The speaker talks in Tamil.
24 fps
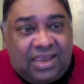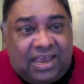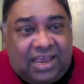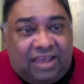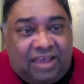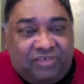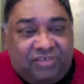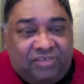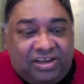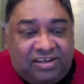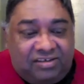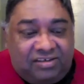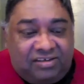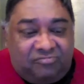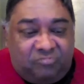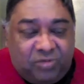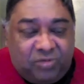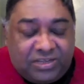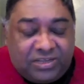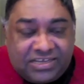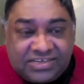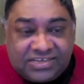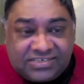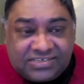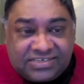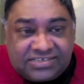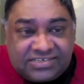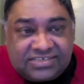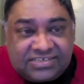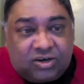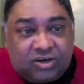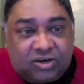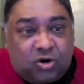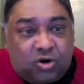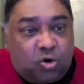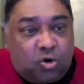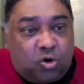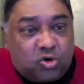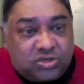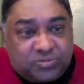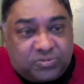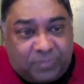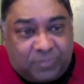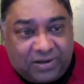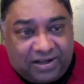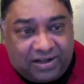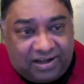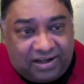அவையில் விட்னஸஸை கோச்
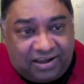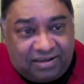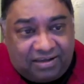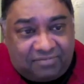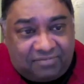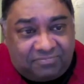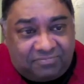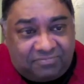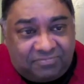பண்ணலாம்